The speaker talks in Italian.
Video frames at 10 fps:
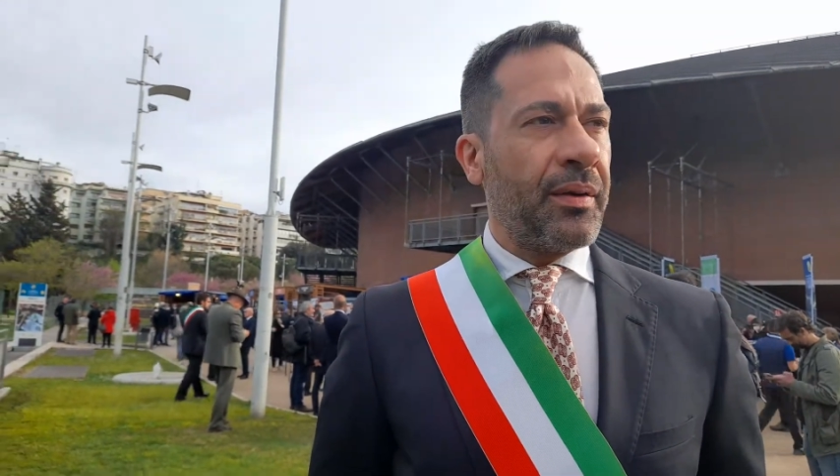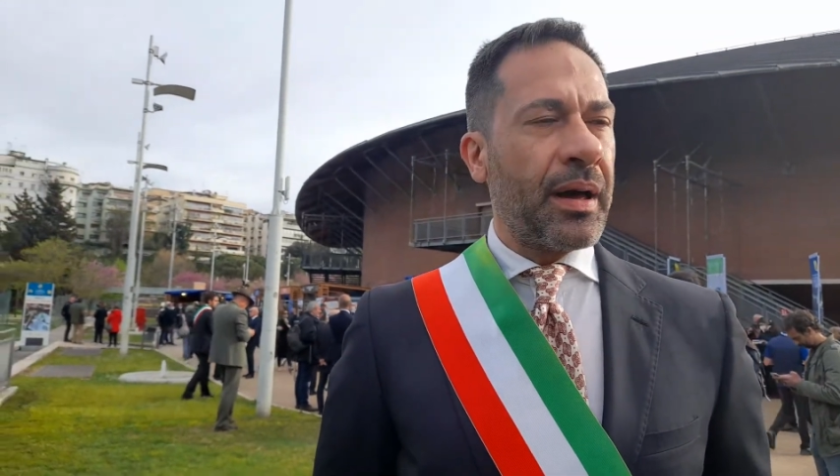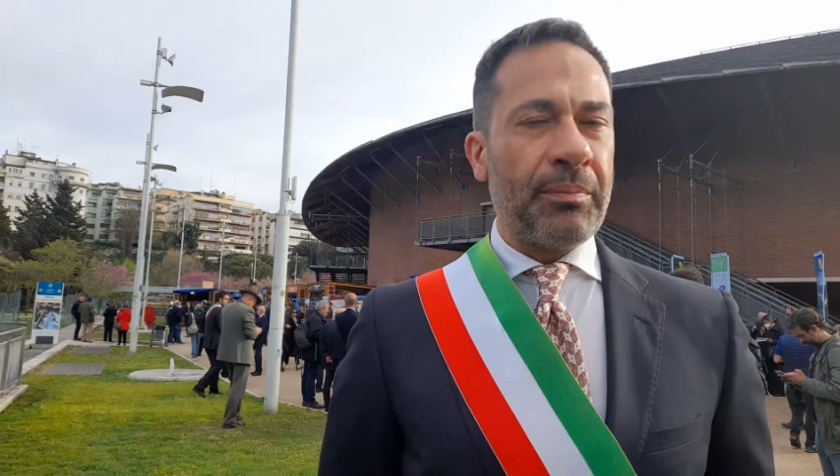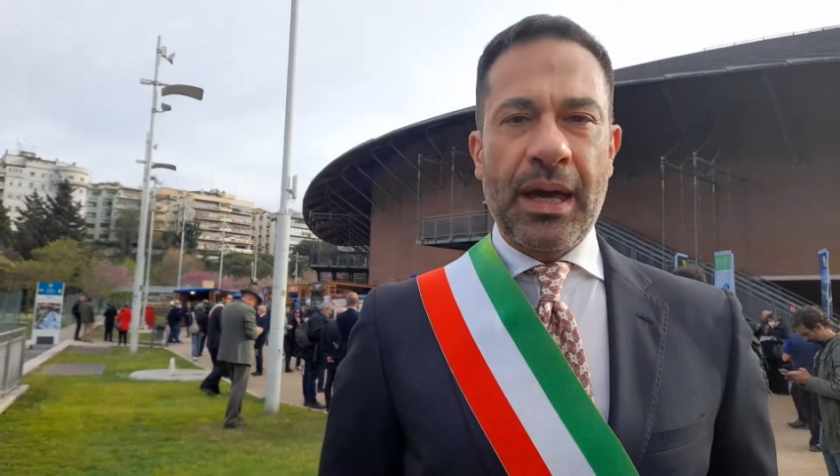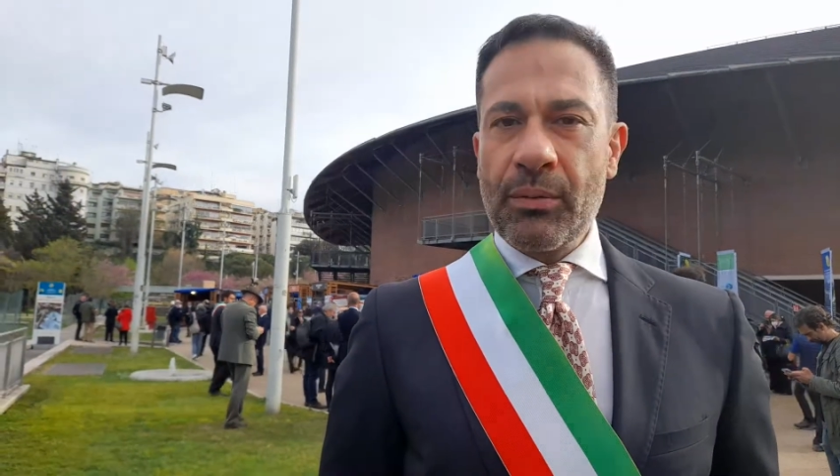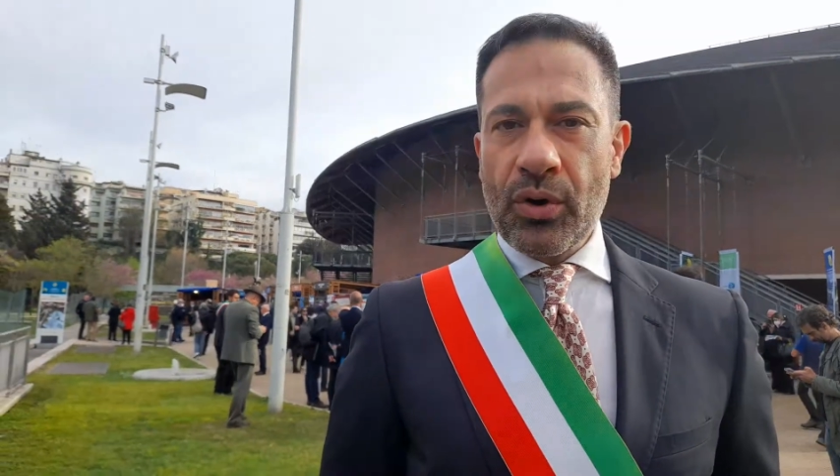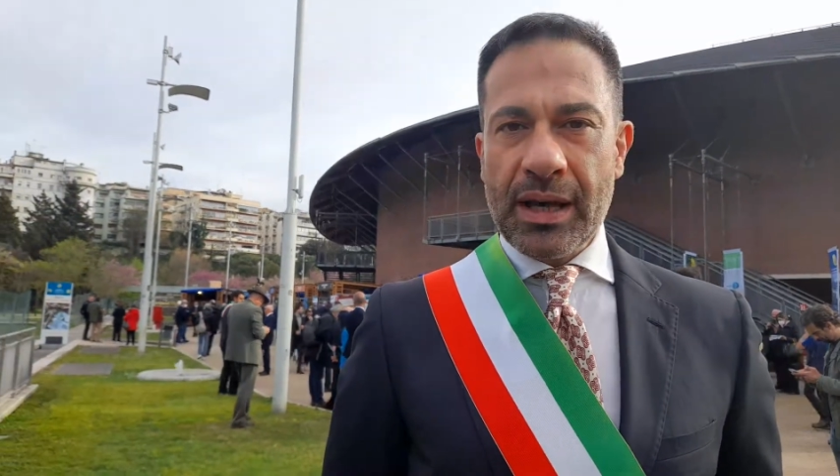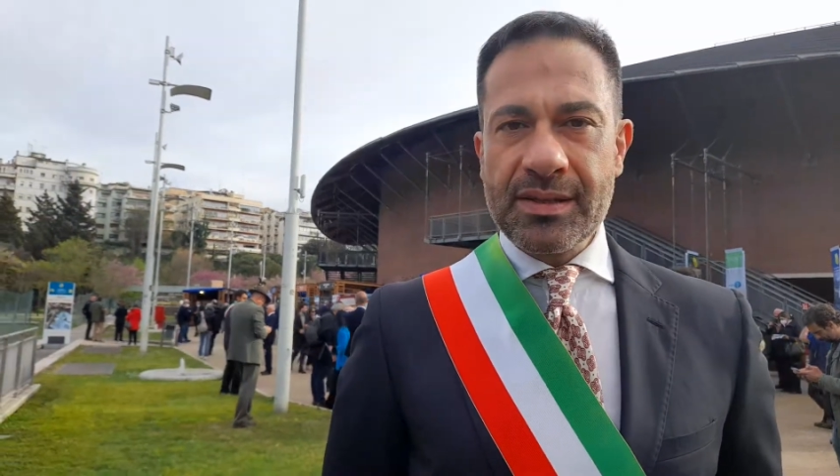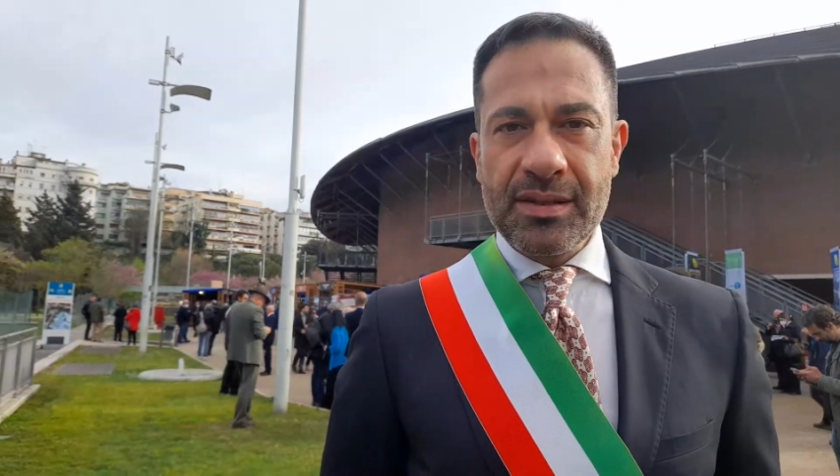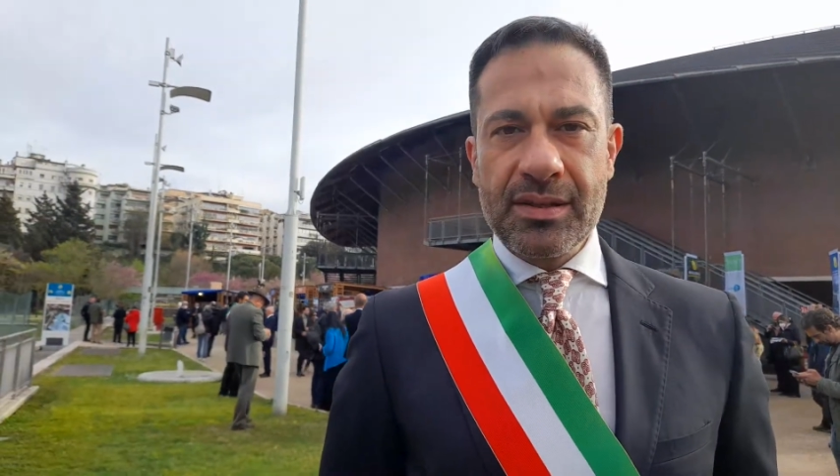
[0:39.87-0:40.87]
Abbiamo
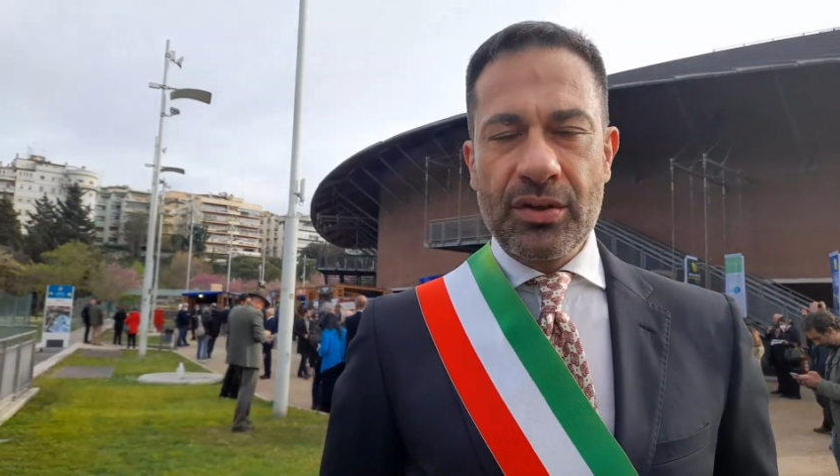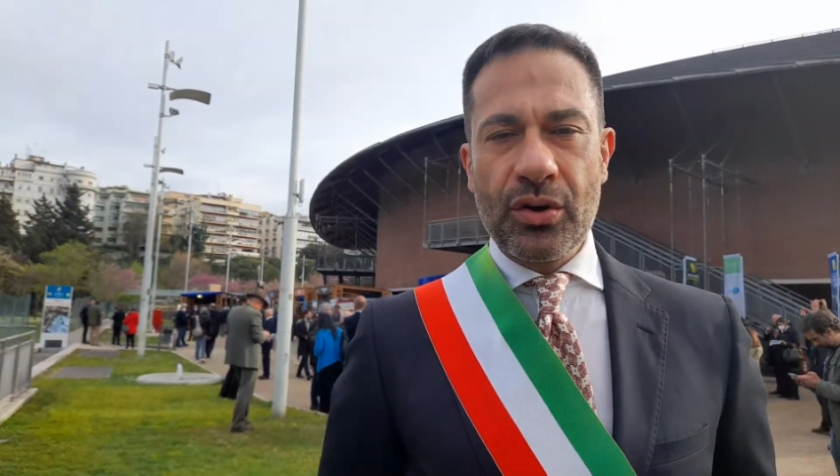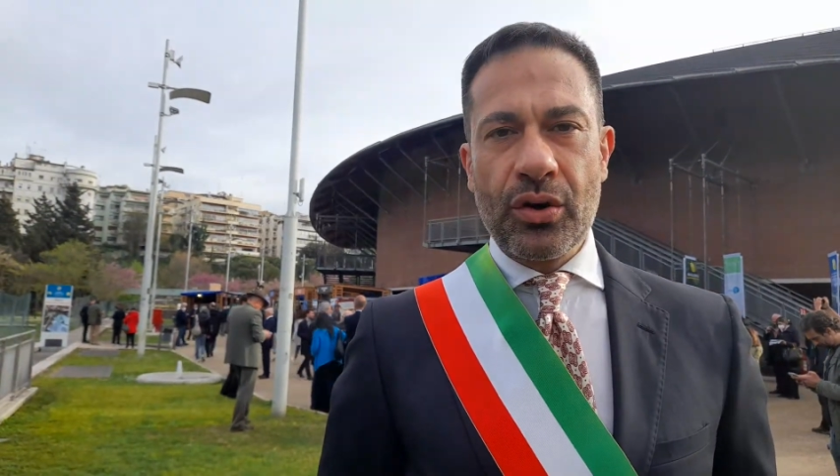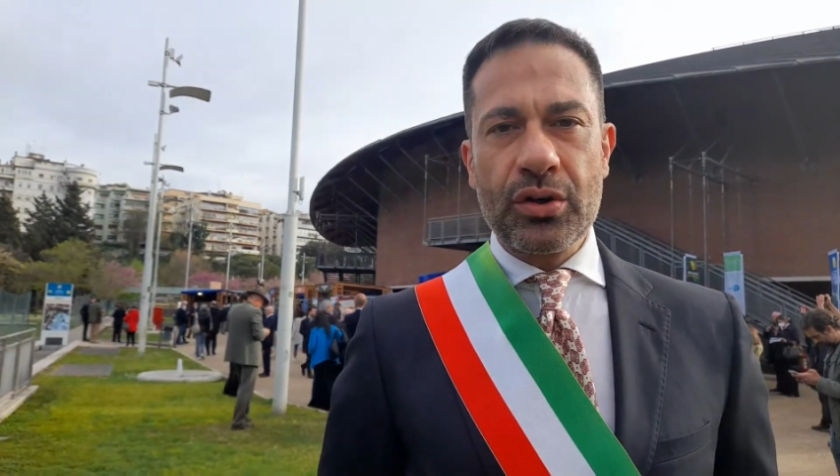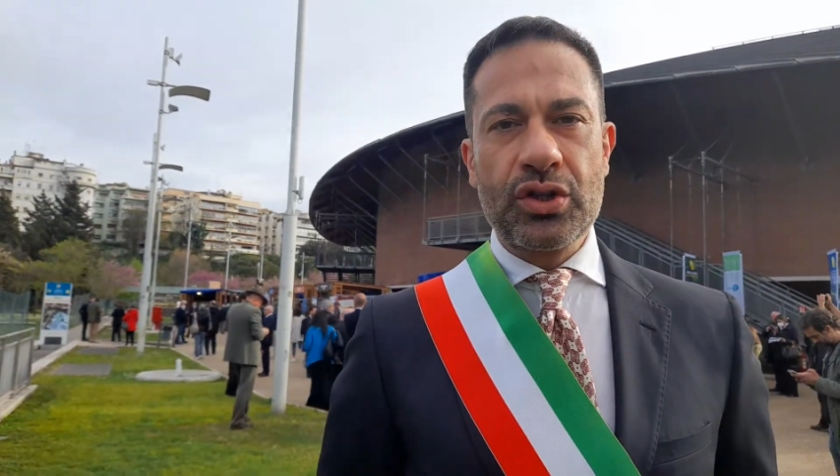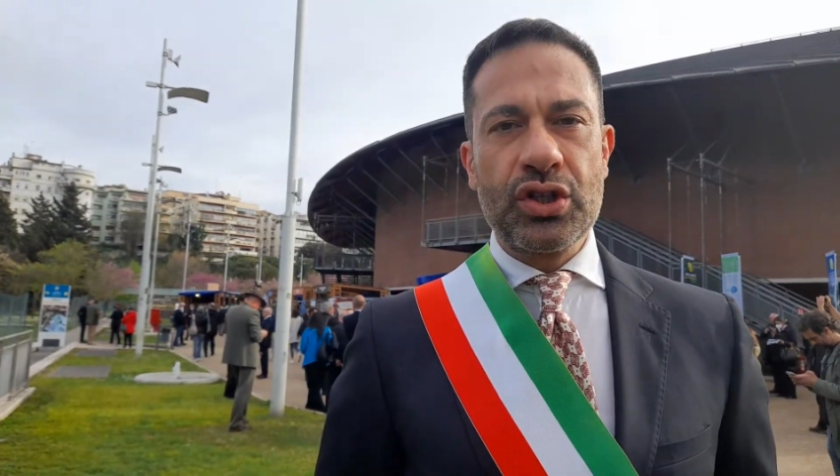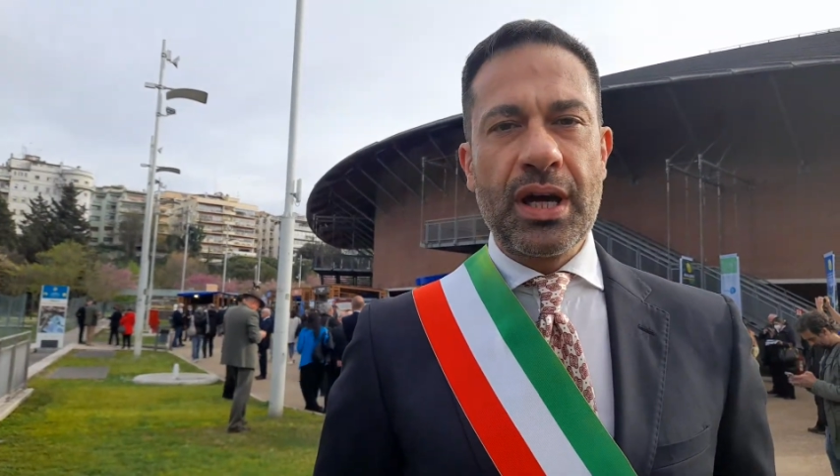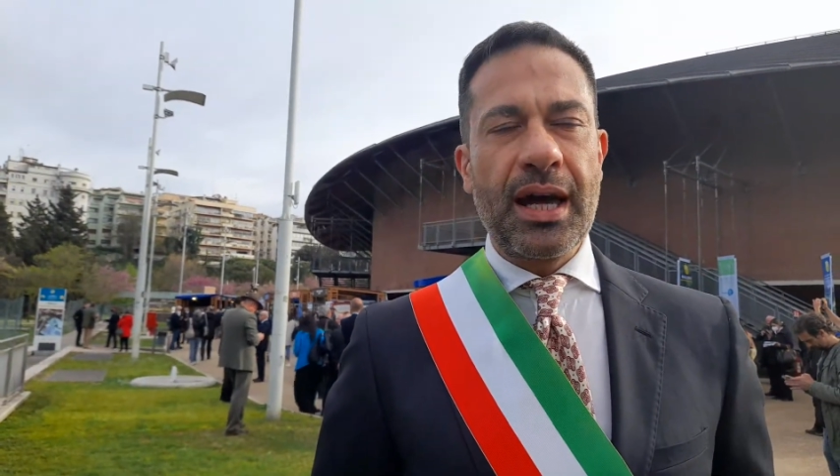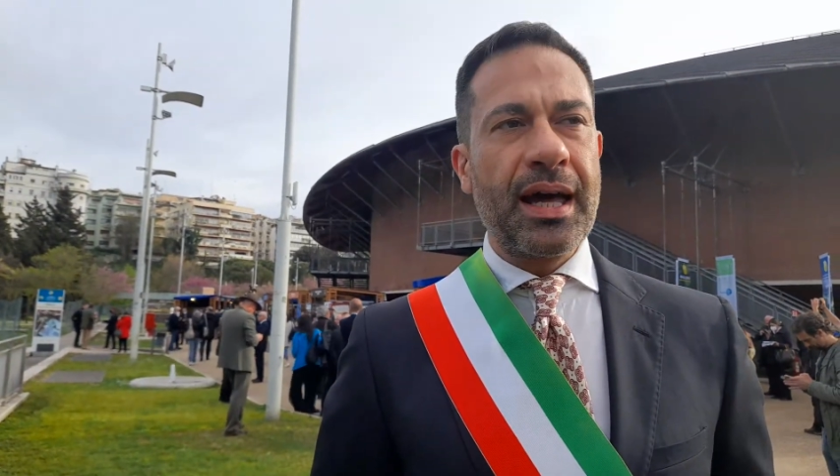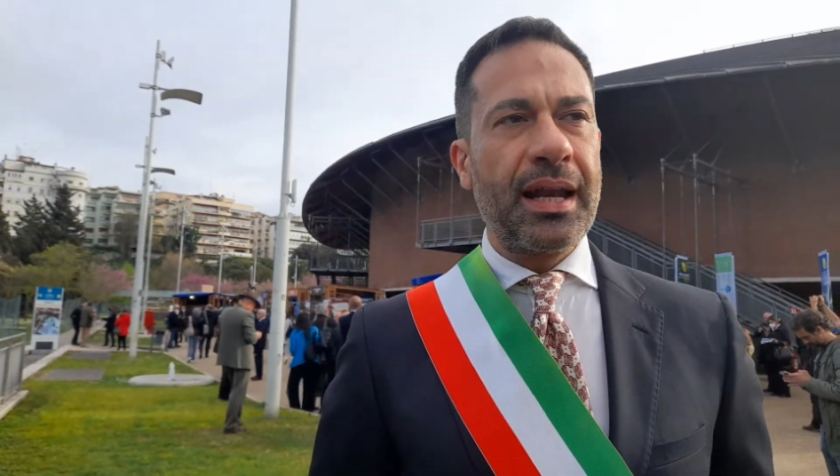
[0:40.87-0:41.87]
assistito oggi
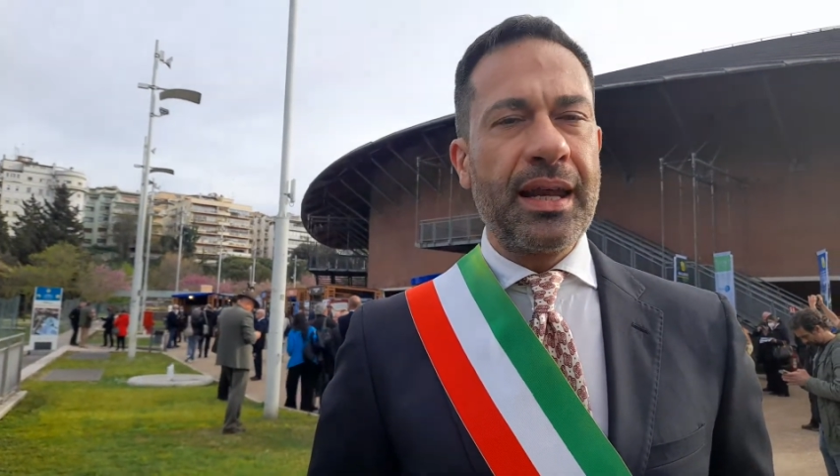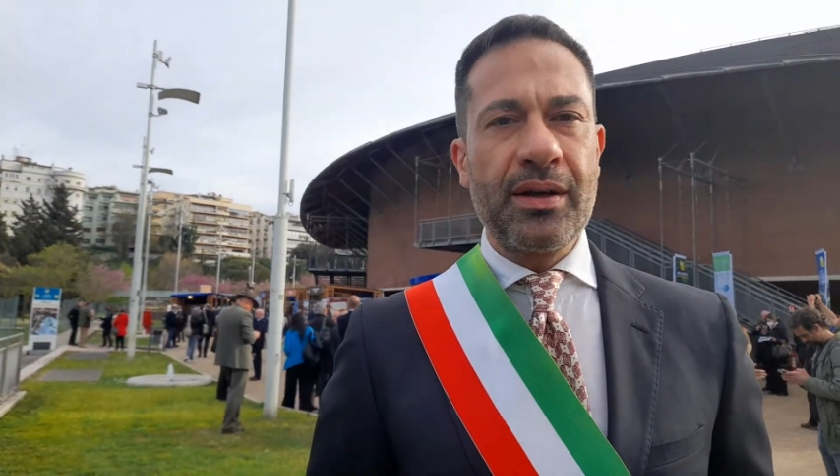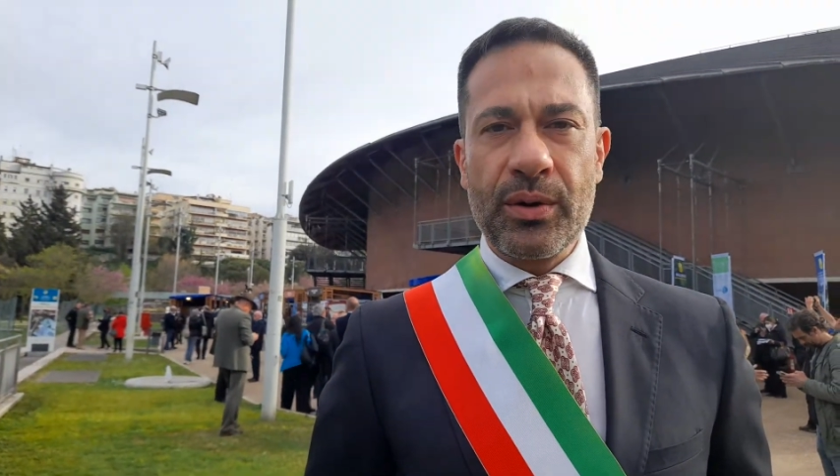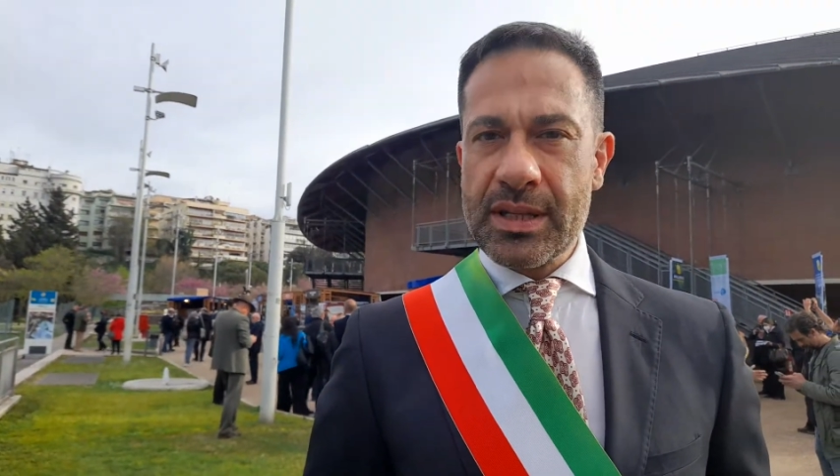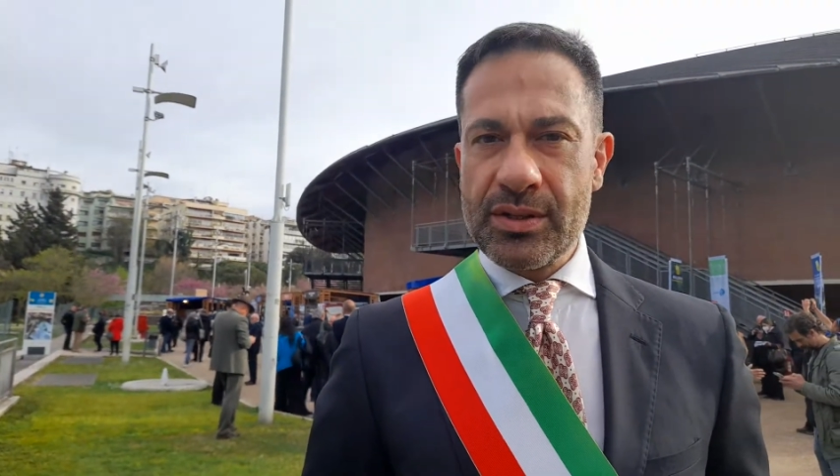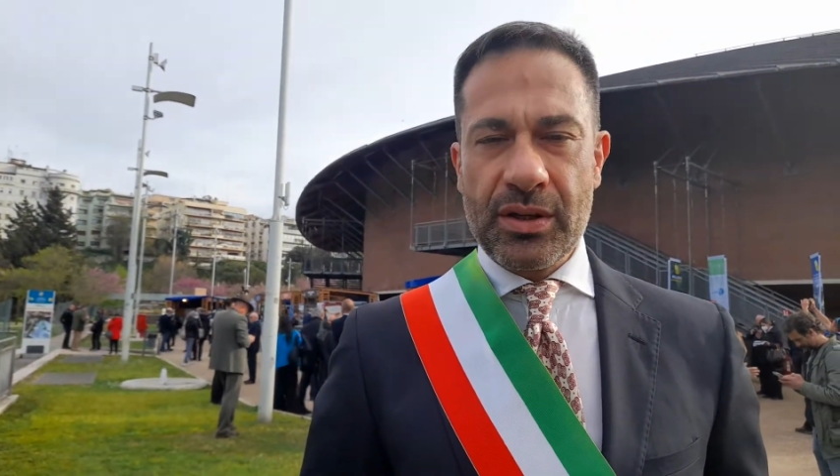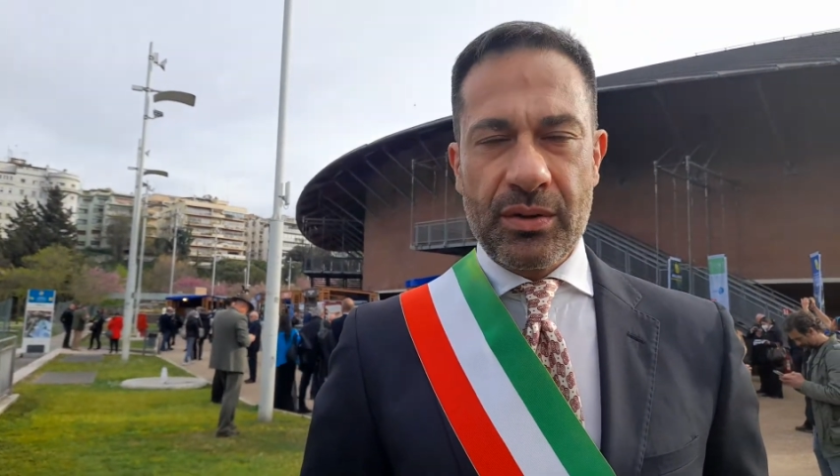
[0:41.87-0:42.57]
all'inaugurazione